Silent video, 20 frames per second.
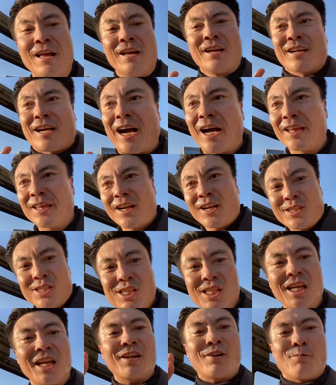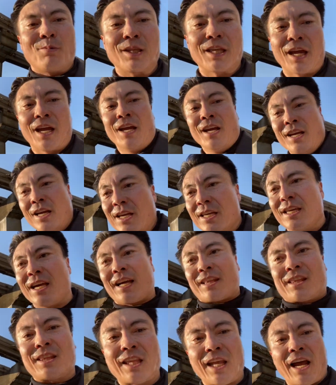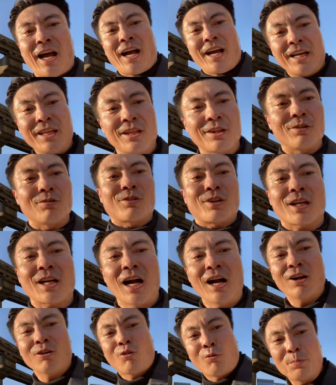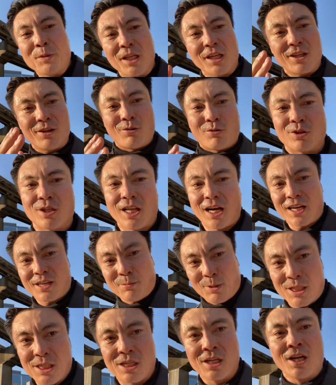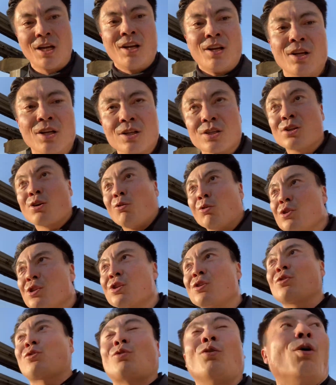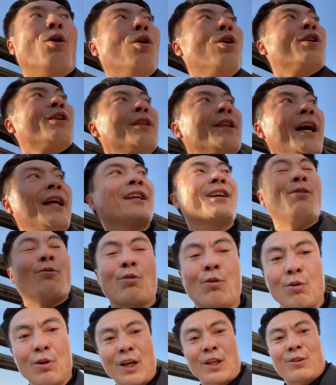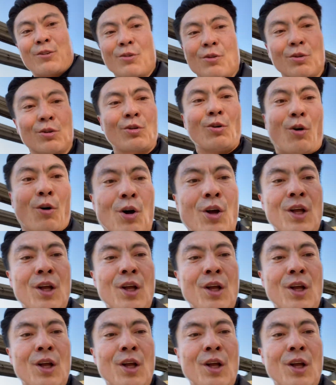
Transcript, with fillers: 必ず最後までやって、はいって言って完コピできるようになります。そうすると、何が起こるかというと、